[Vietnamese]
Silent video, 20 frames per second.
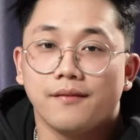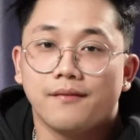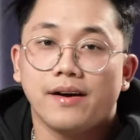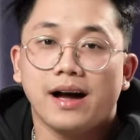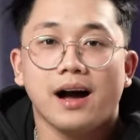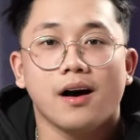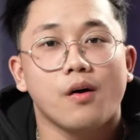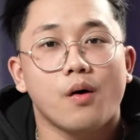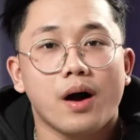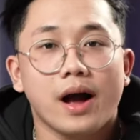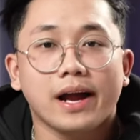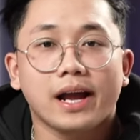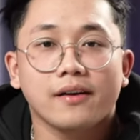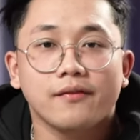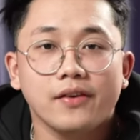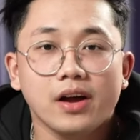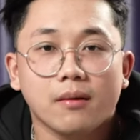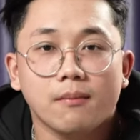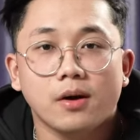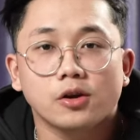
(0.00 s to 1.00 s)
Và ngoài
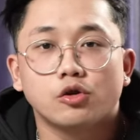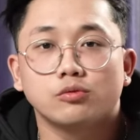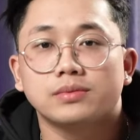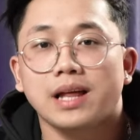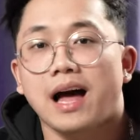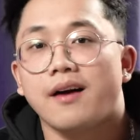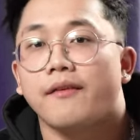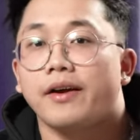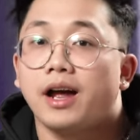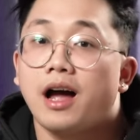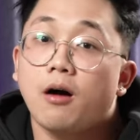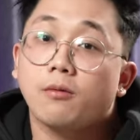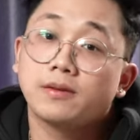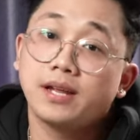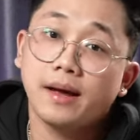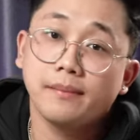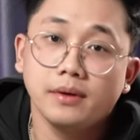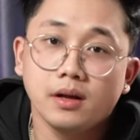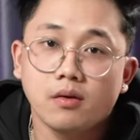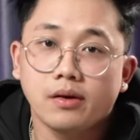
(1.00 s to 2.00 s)
cái việc mà chúng ta phải học
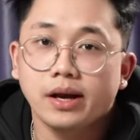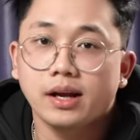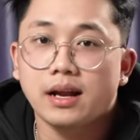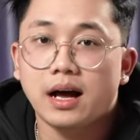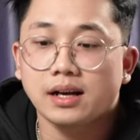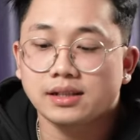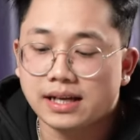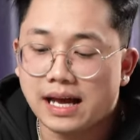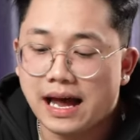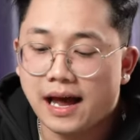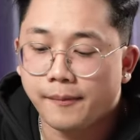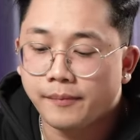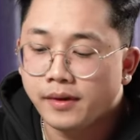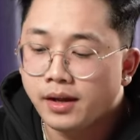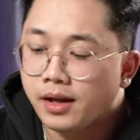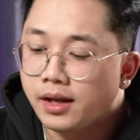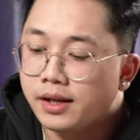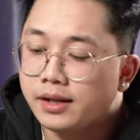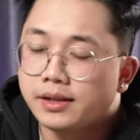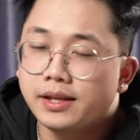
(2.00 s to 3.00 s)
thêm nhiều kỹ năng ra
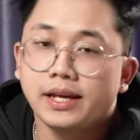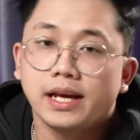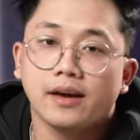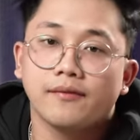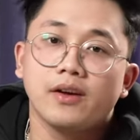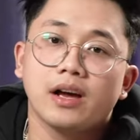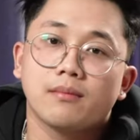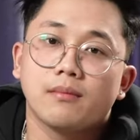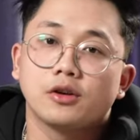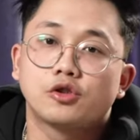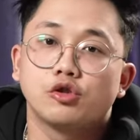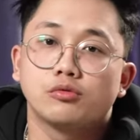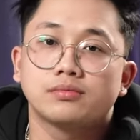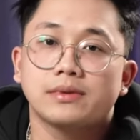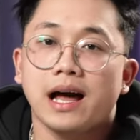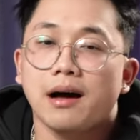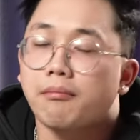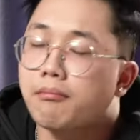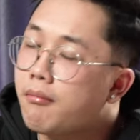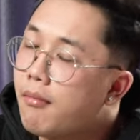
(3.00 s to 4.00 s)
thì cái việc mà
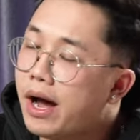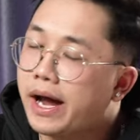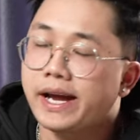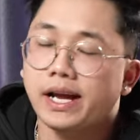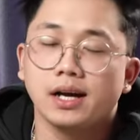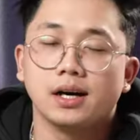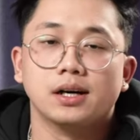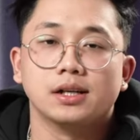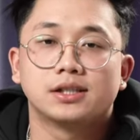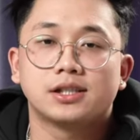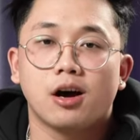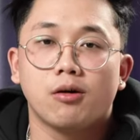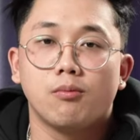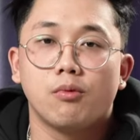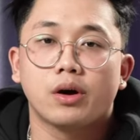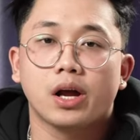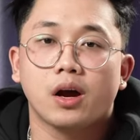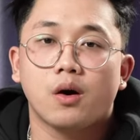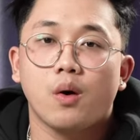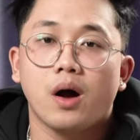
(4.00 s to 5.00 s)
chúng ta bay ở
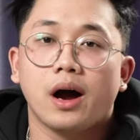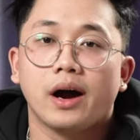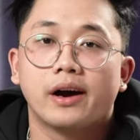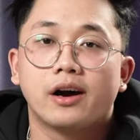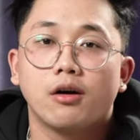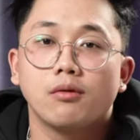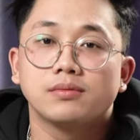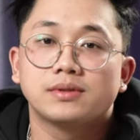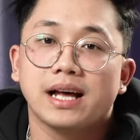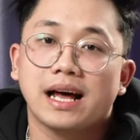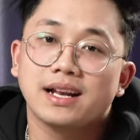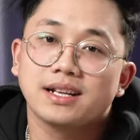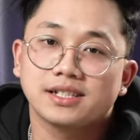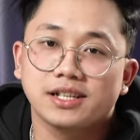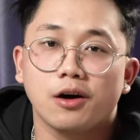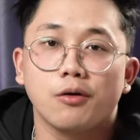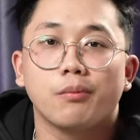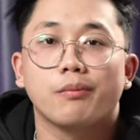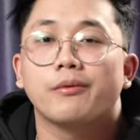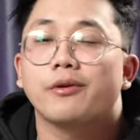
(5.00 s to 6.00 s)
trong một cái khoảng không gian
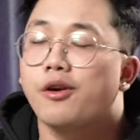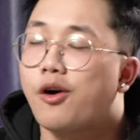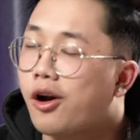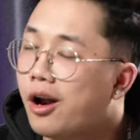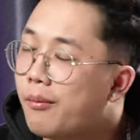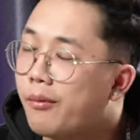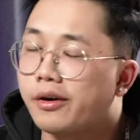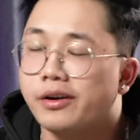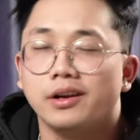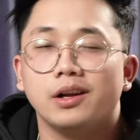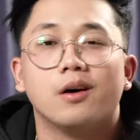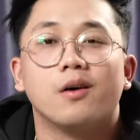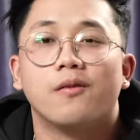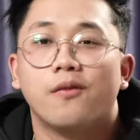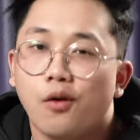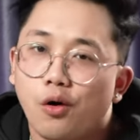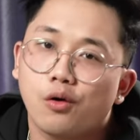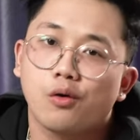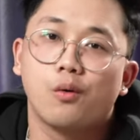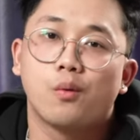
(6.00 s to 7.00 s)
rộng đó là một điều
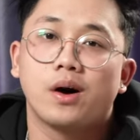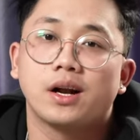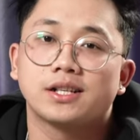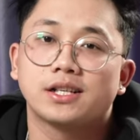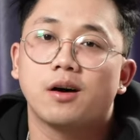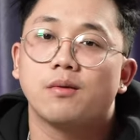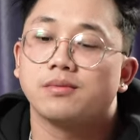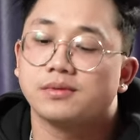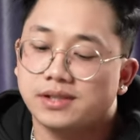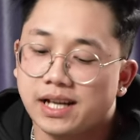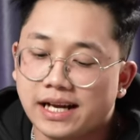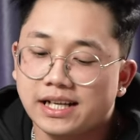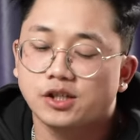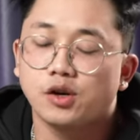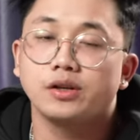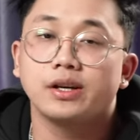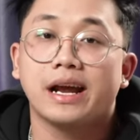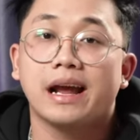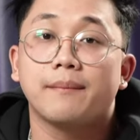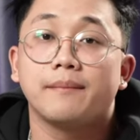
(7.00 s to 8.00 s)
vô cùng quan trọng dành
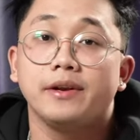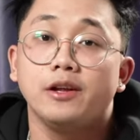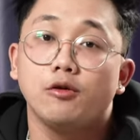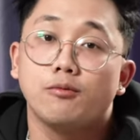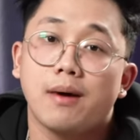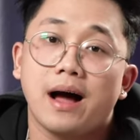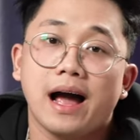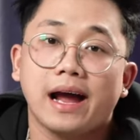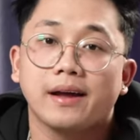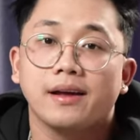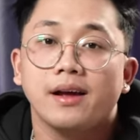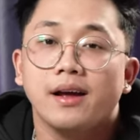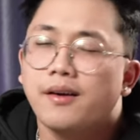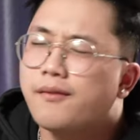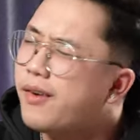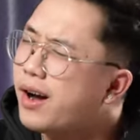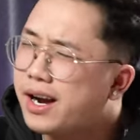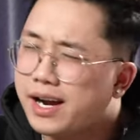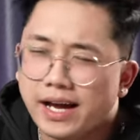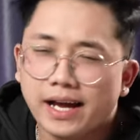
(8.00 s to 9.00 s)
cho những em newbie
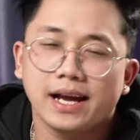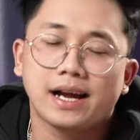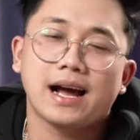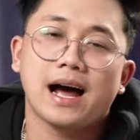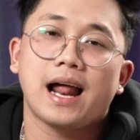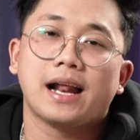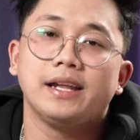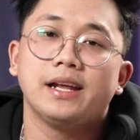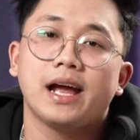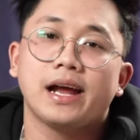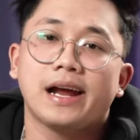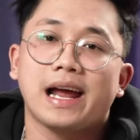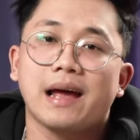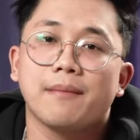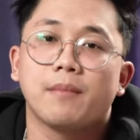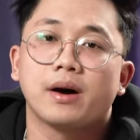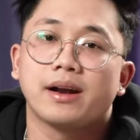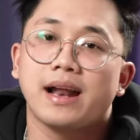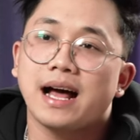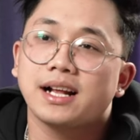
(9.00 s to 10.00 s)
và kể cả những anh
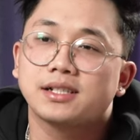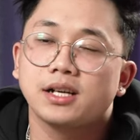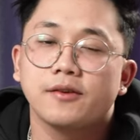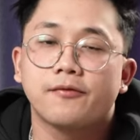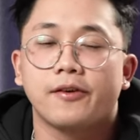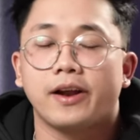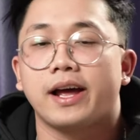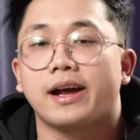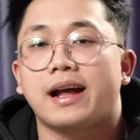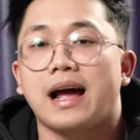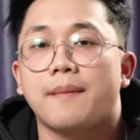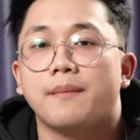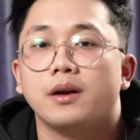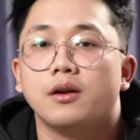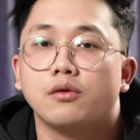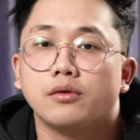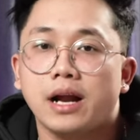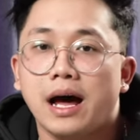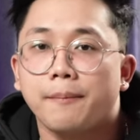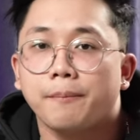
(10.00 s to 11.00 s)
em mà đã chơi Flycam
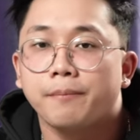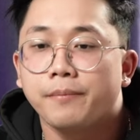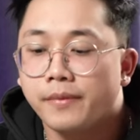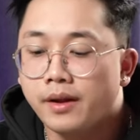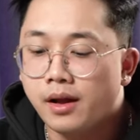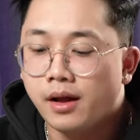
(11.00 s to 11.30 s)
lâu năm.